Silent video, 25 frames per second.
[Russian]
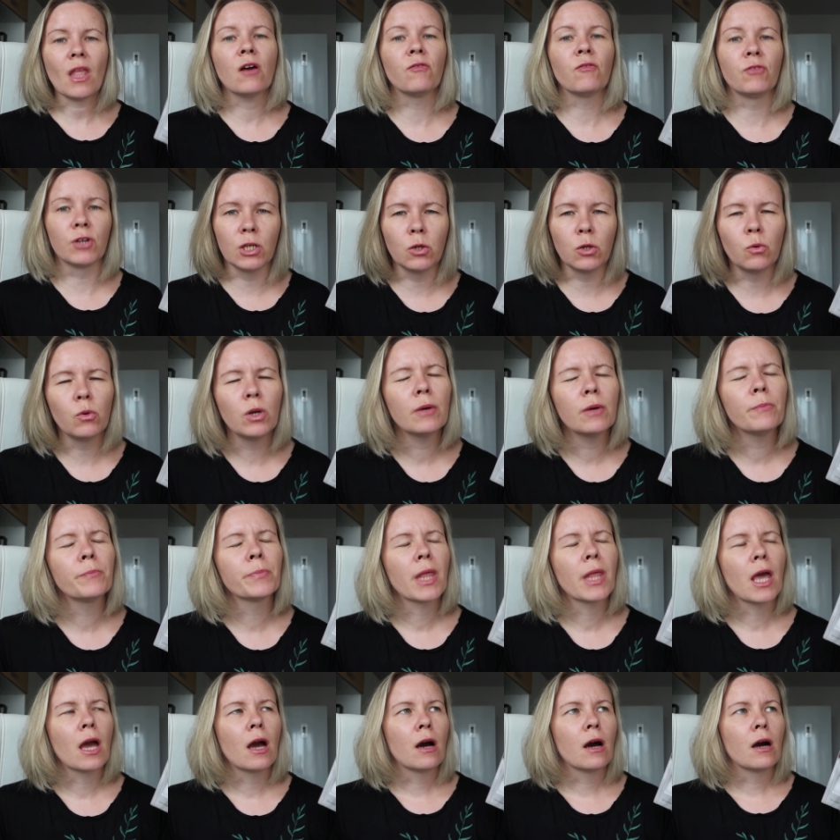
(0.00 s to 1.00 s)
в июле,
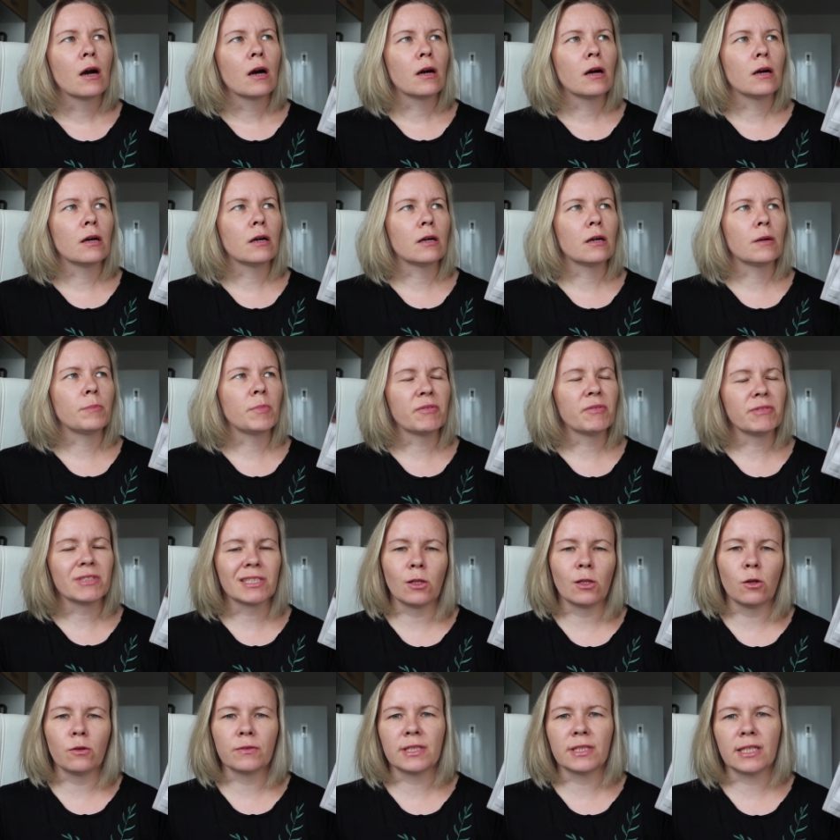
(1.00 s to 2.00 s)
э,
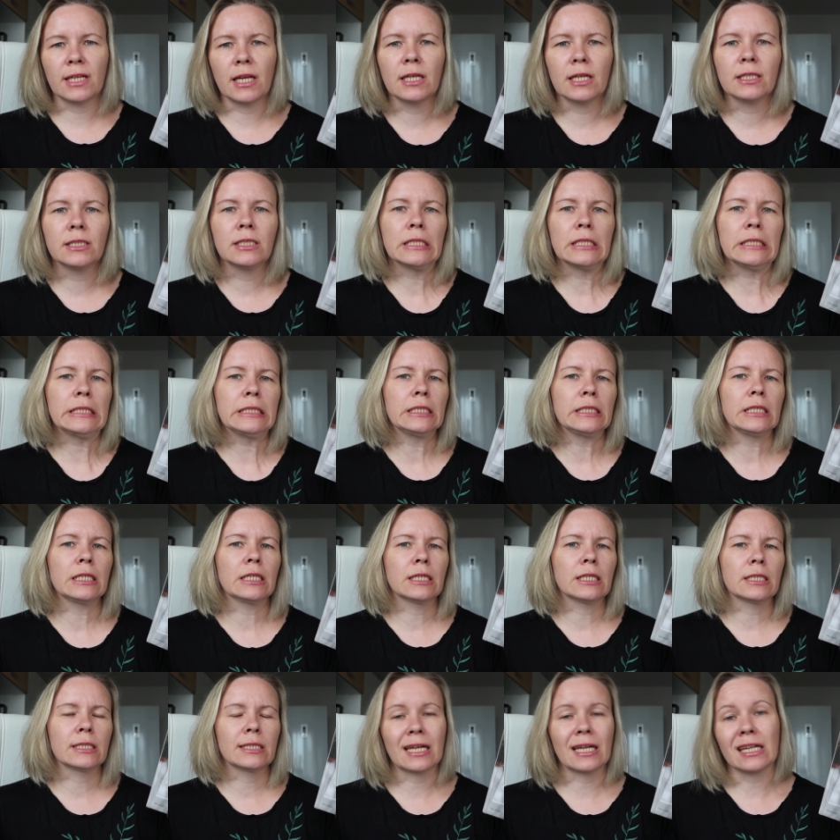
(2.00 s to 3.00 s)
повезло встретить
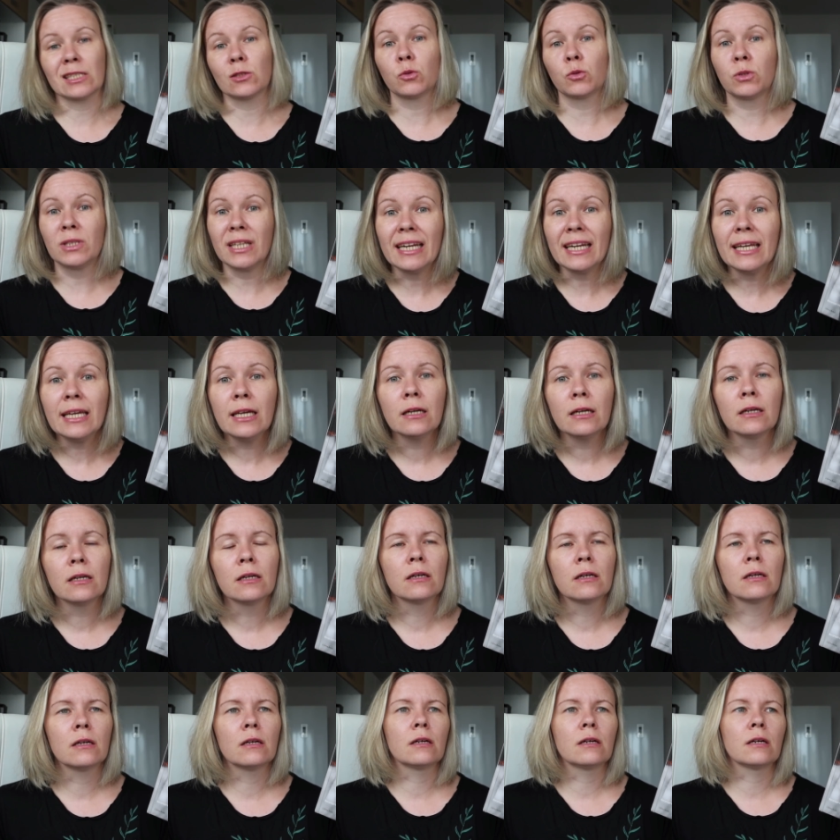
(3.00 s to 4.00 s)
сразу три
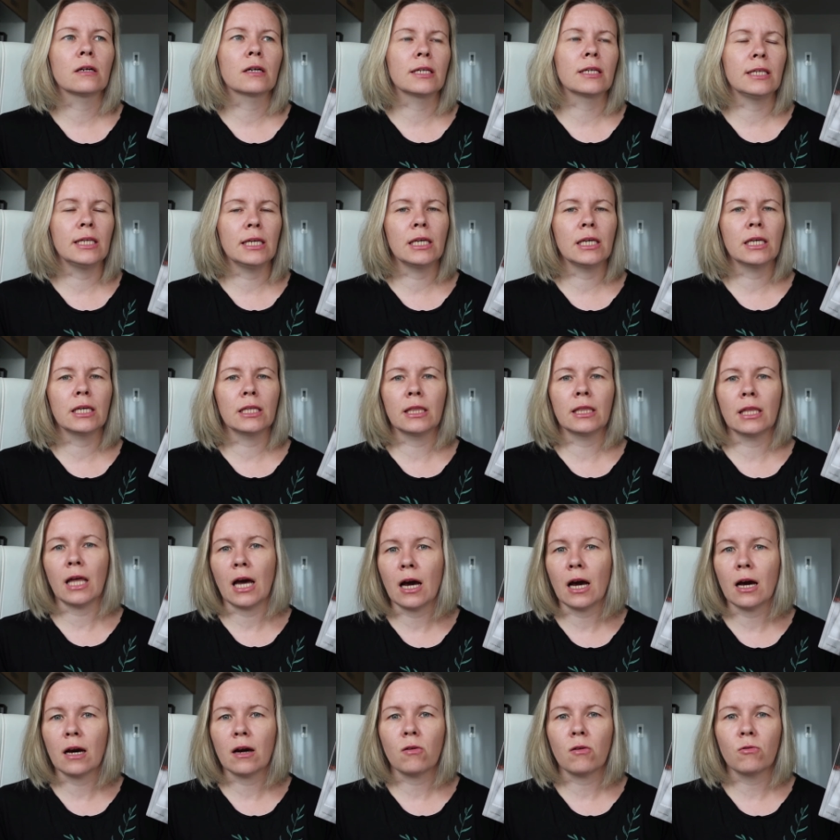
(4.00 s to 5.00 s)
книги
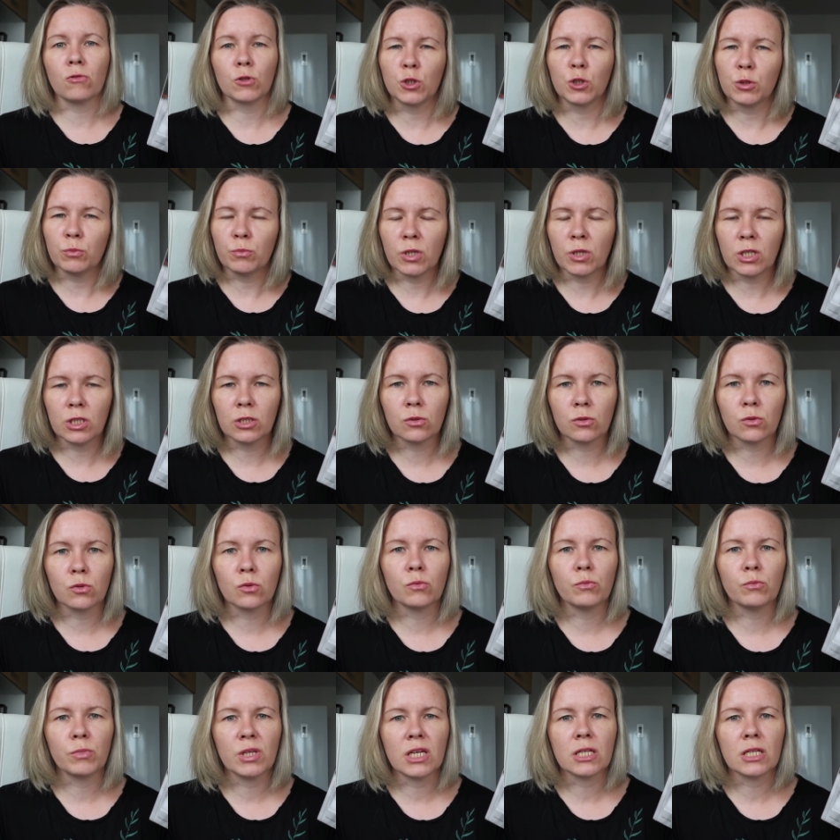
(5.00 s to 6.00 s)
на очень
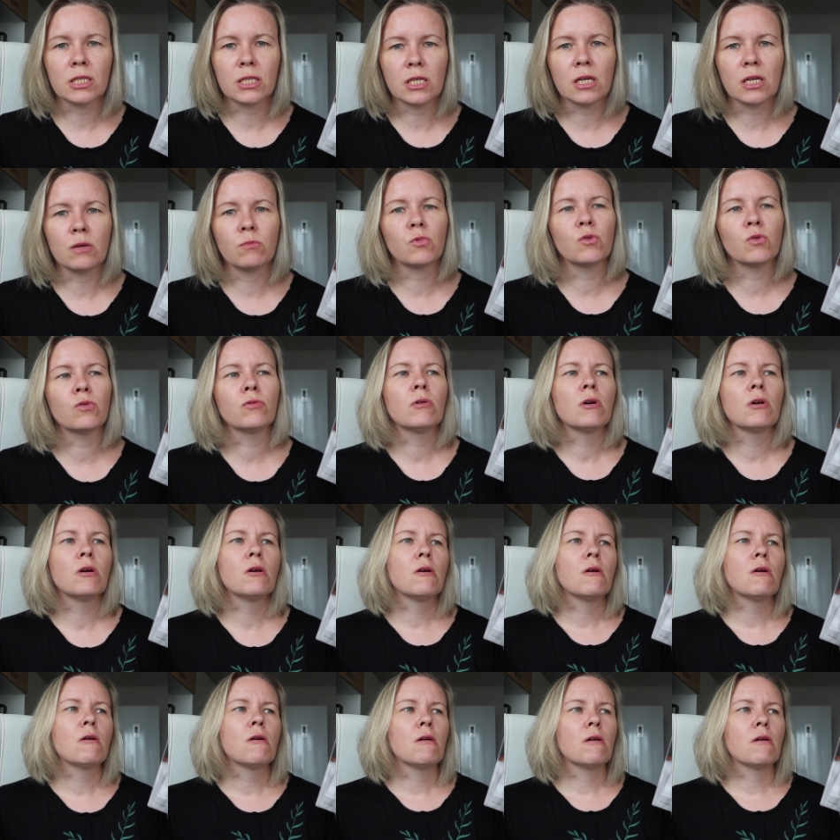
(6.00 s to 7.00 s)
близкую мне тему.
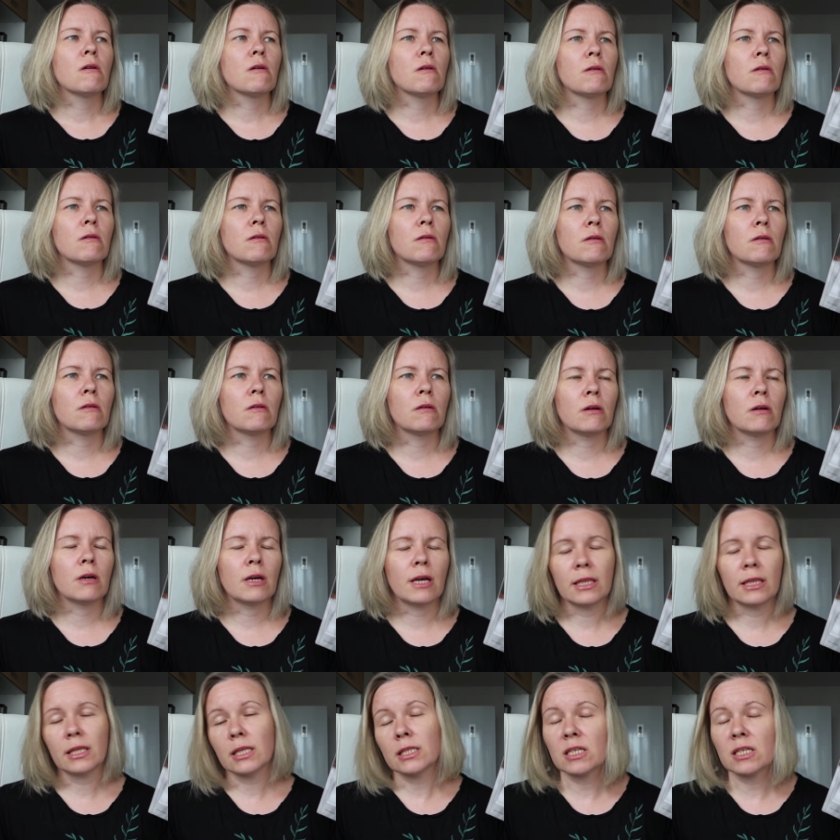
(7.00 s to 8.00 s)
Э,
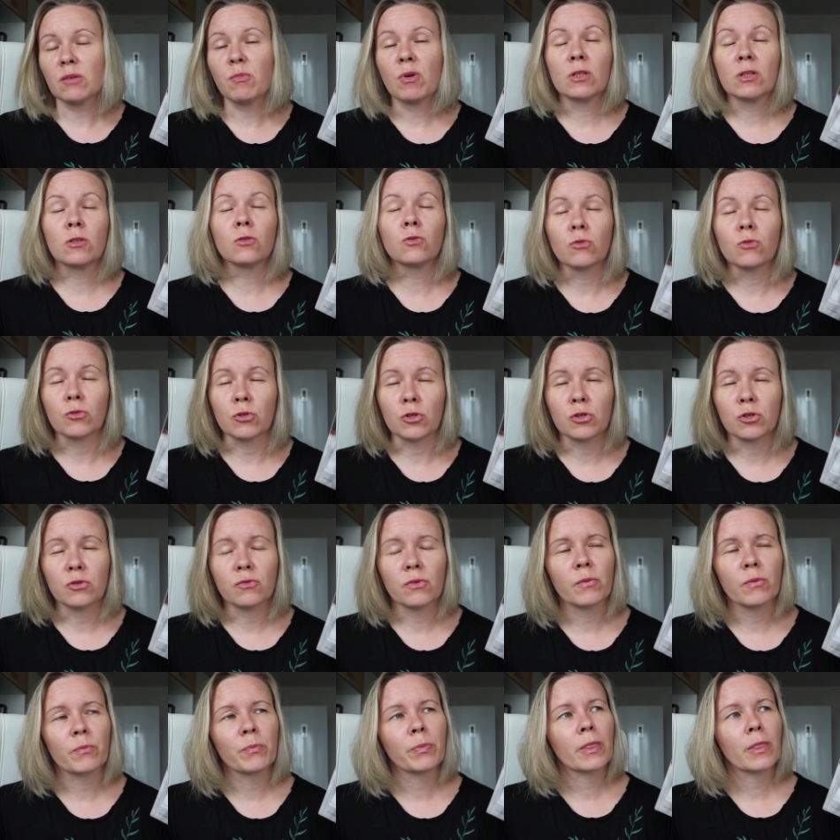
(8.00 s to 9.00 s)
это тема
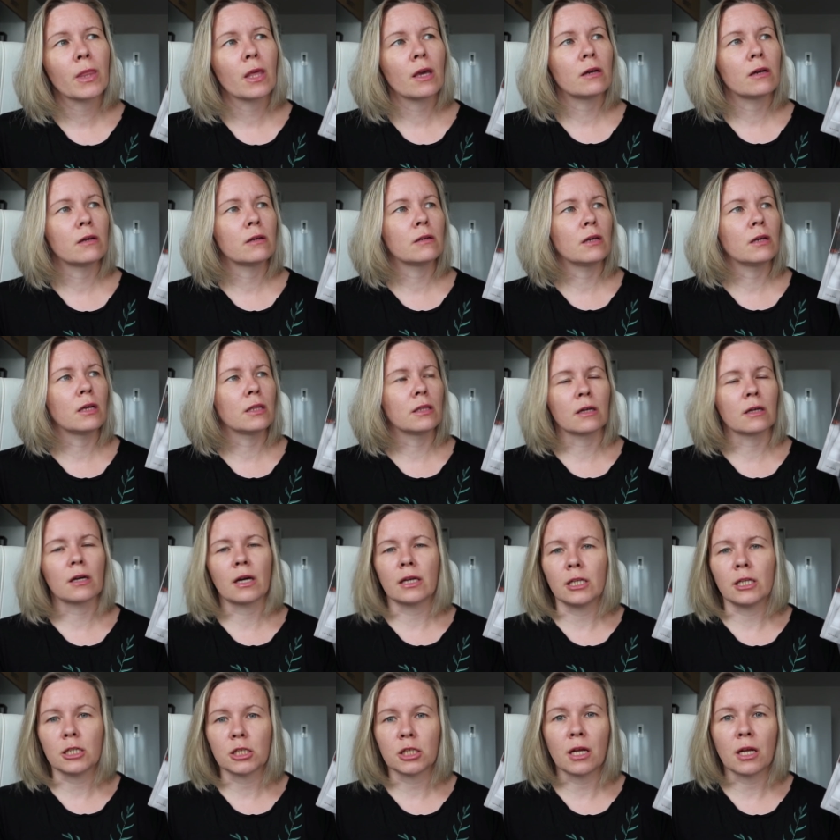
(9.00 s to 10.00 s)
одиночества. Э, это,
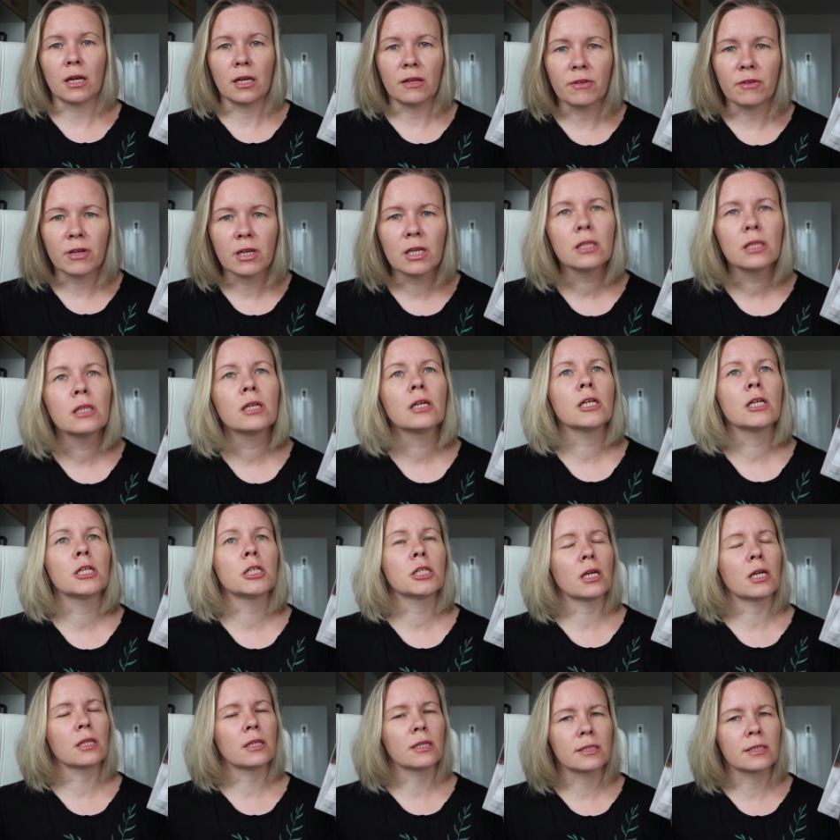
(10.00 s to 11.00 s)
конечно, Оливия
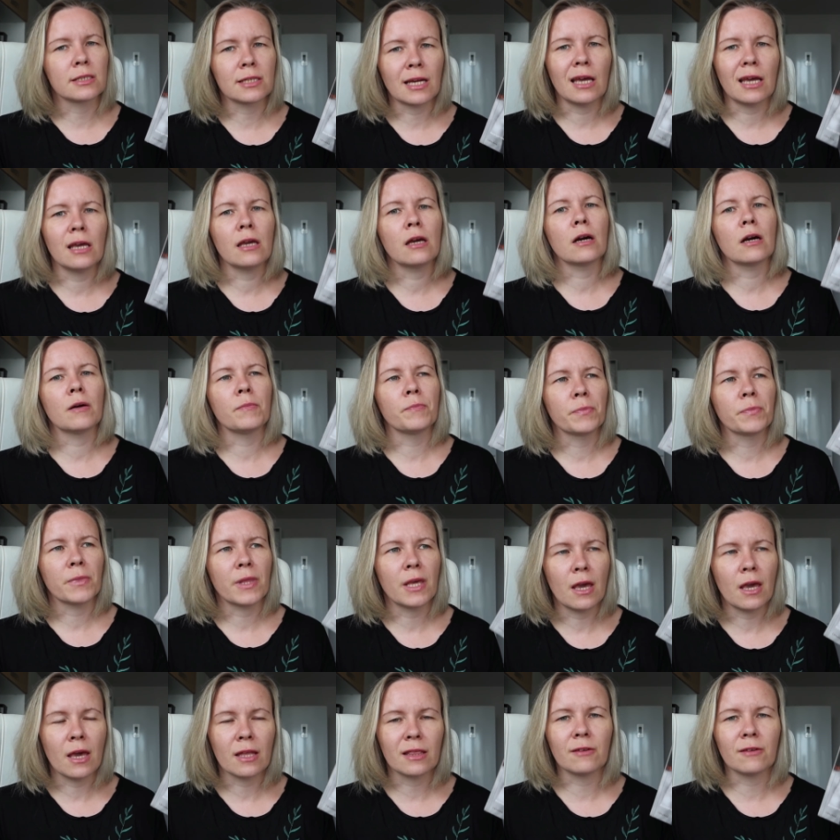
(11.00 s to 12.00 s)
Китерич, это Зайка
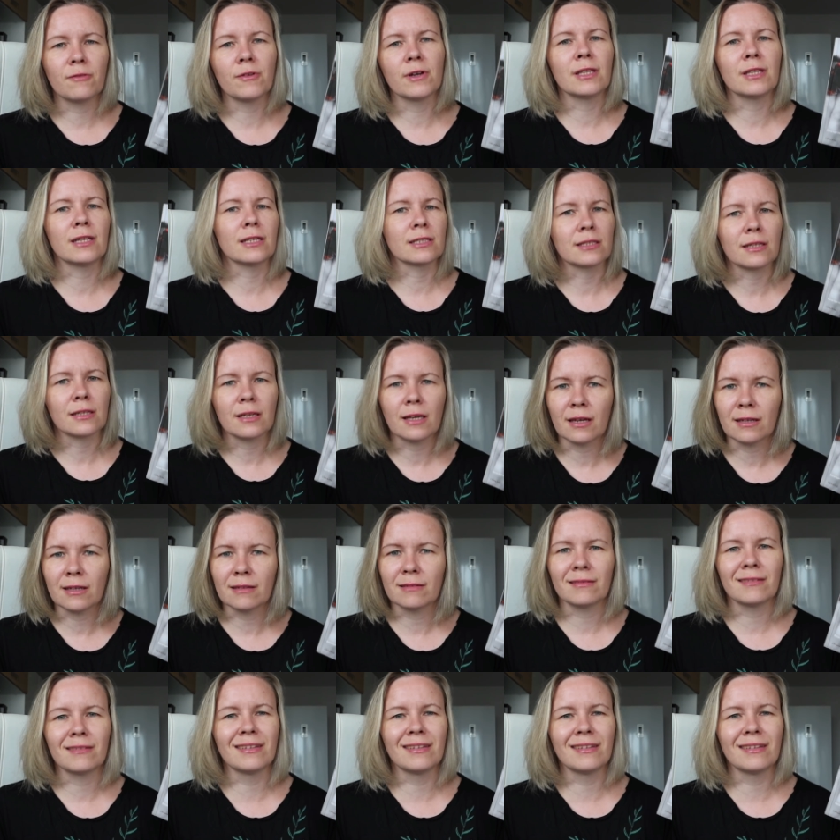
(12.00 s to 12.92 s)
и это Ванесса. Я